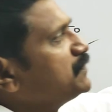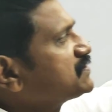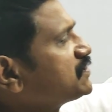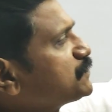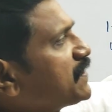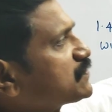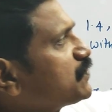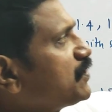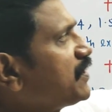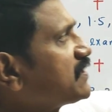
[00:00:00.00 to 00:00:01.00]
பிஸ்னஸ் மேக்ஸ்
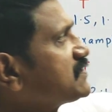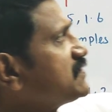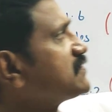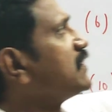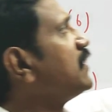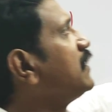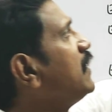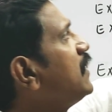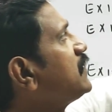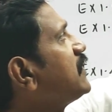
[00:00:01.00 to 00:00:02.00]
ஒரே ஒரு எக்ஸசைஸ் தான்
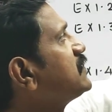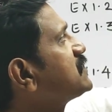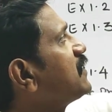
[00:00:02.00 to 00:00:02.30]
டென்த்